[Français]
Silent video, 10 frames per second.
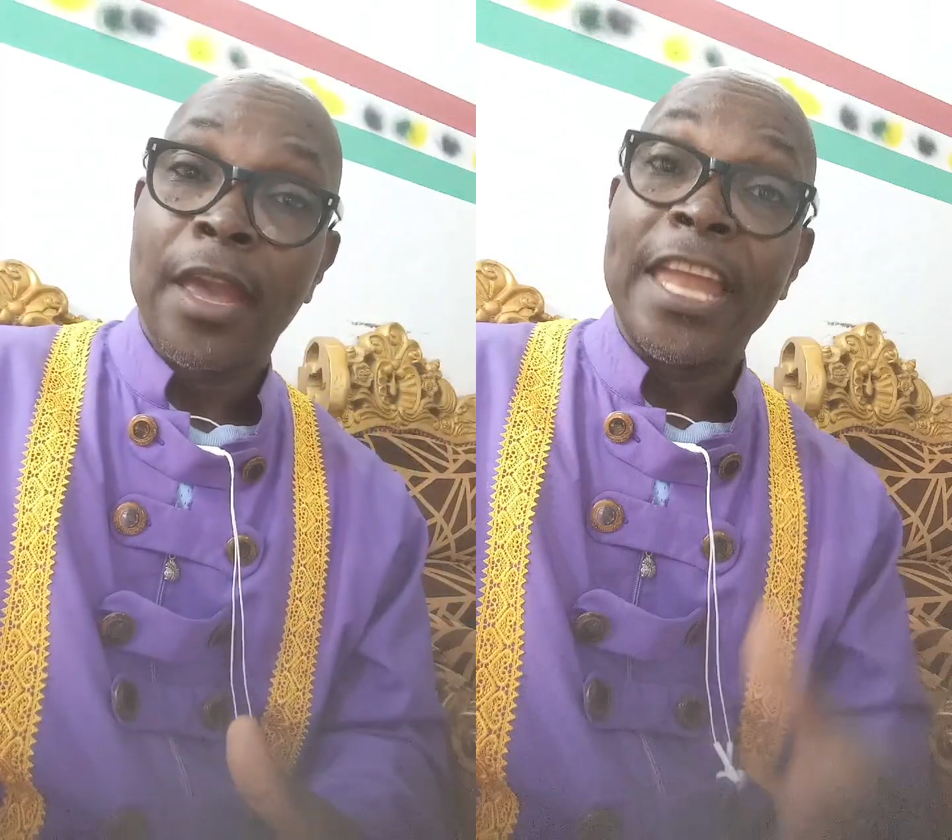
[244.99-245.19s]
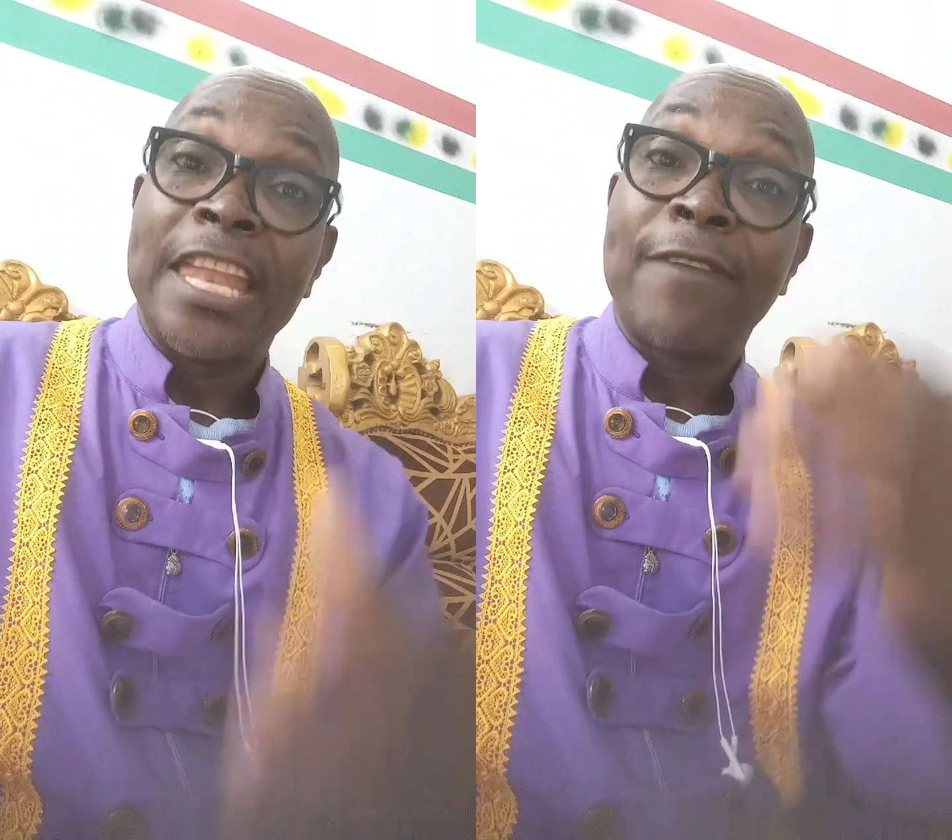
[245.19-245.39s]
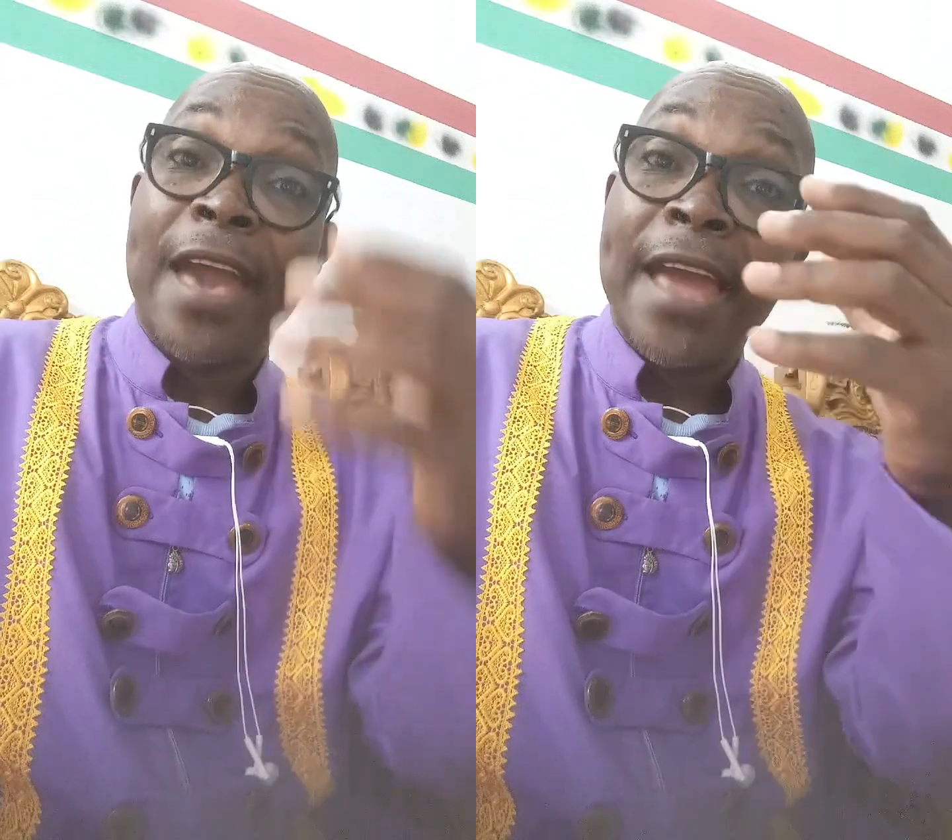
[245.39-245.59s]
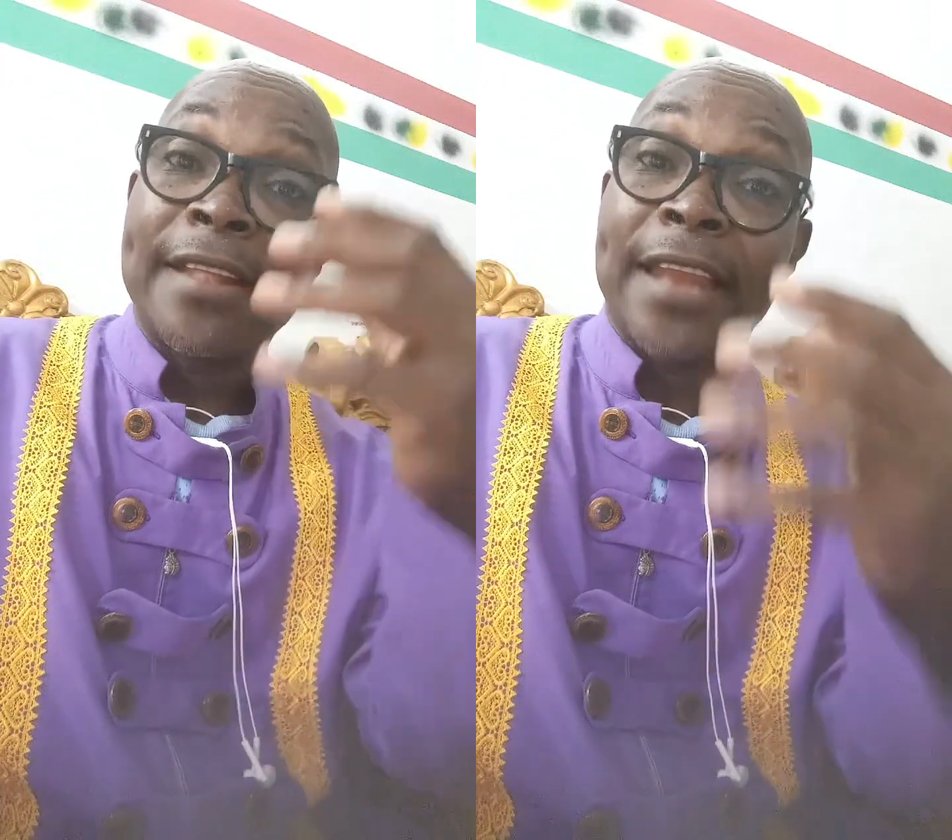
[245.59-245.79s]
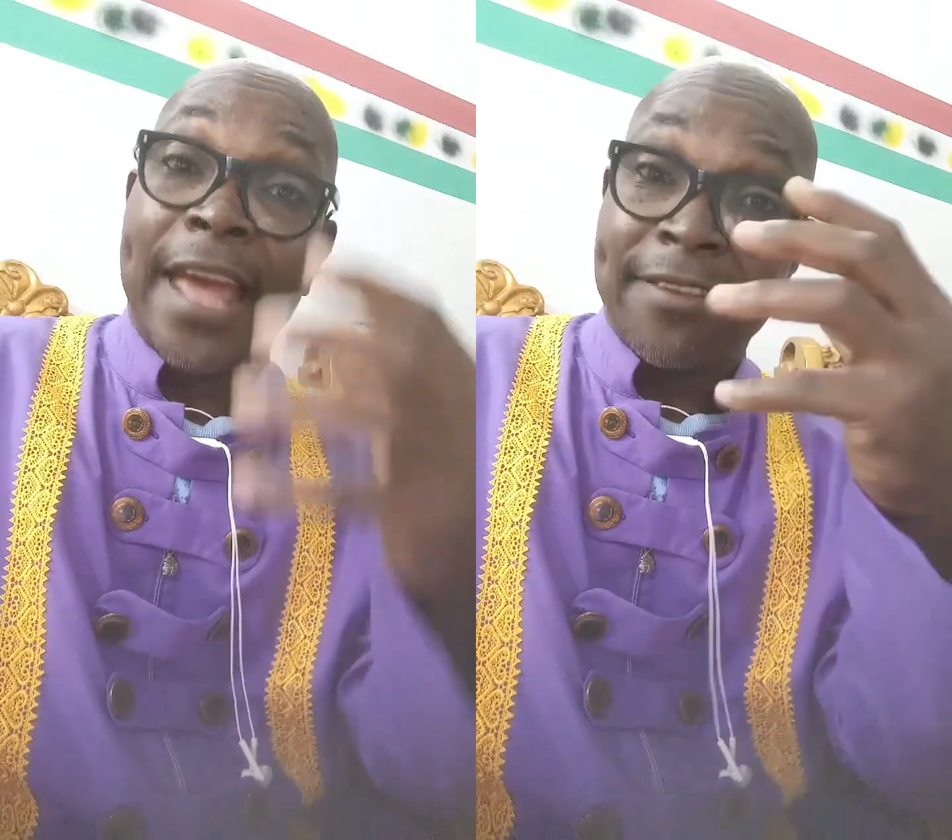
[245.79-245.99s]
il devait
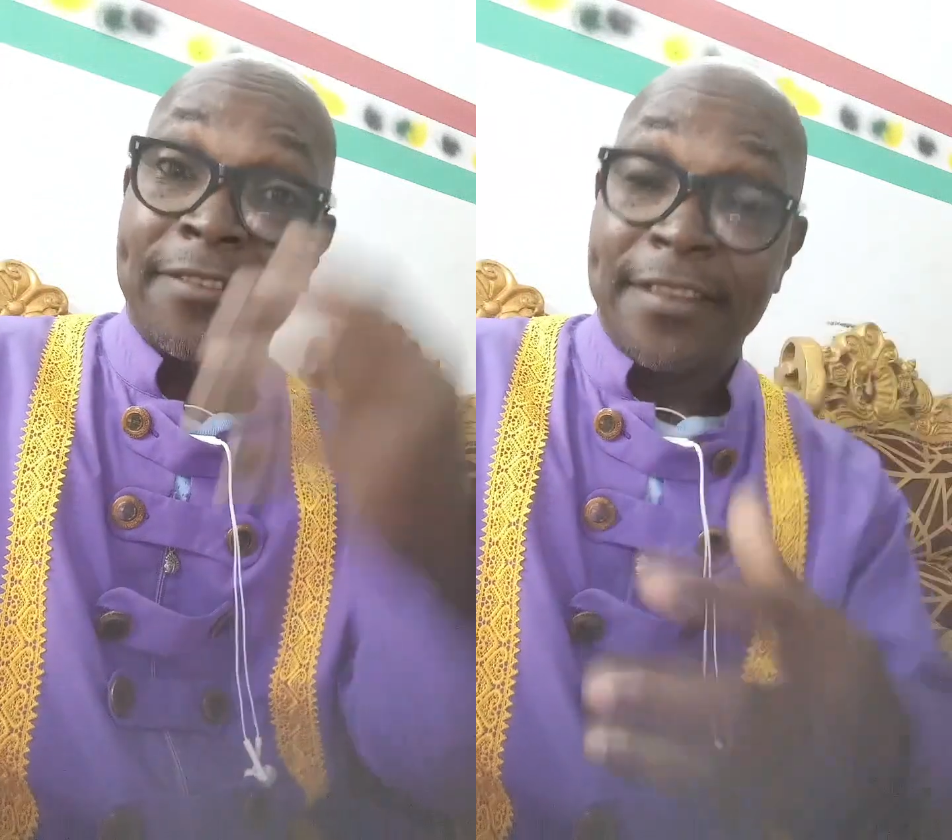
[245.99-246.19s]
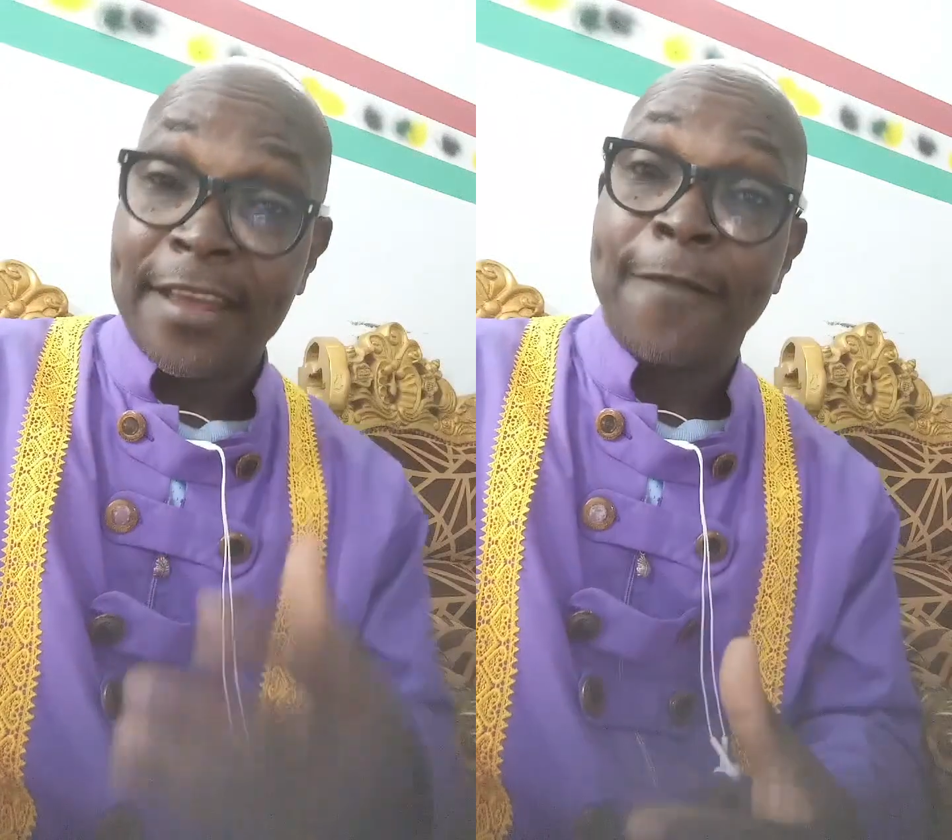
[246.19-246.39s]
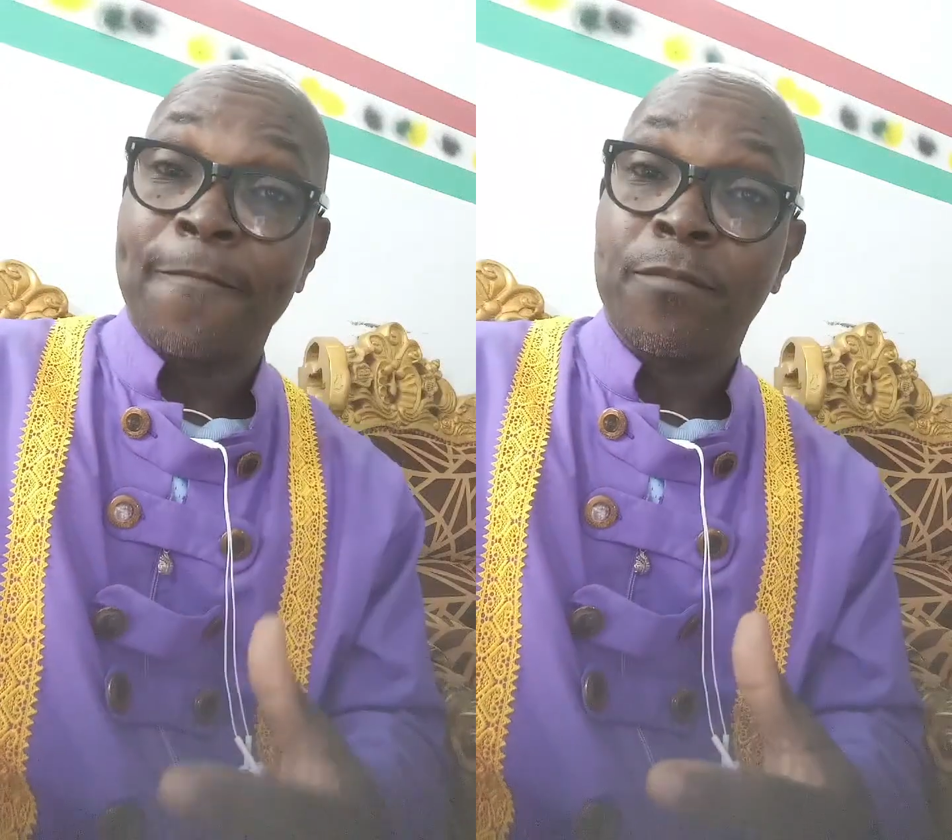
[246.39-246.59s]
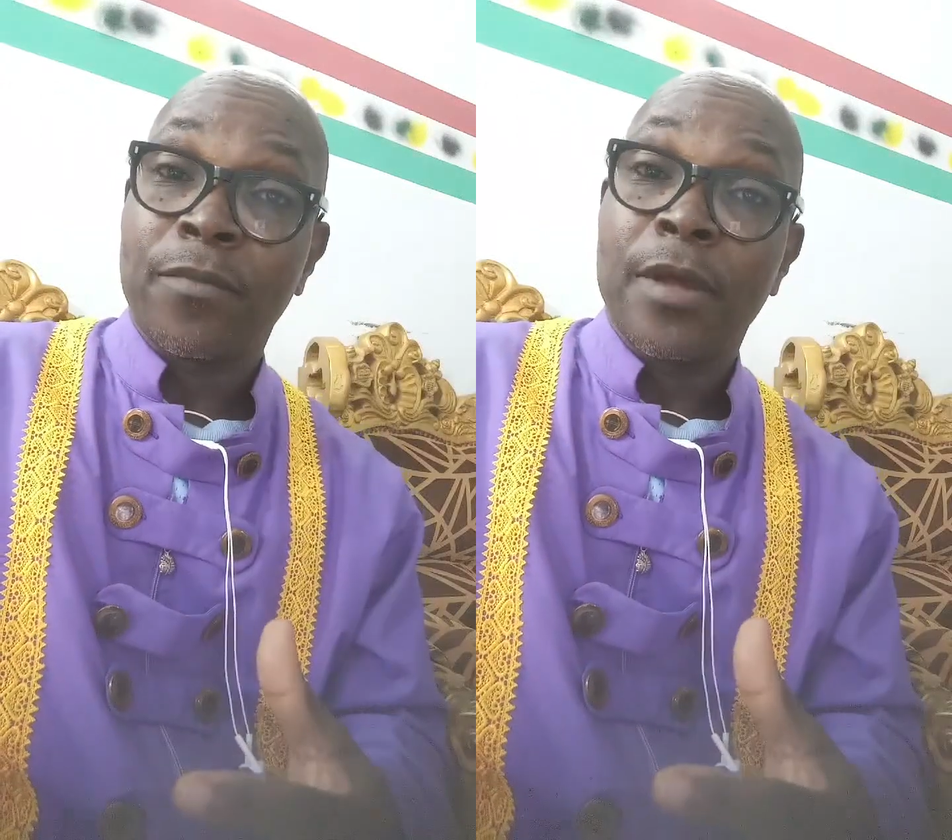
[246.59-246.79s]
être excité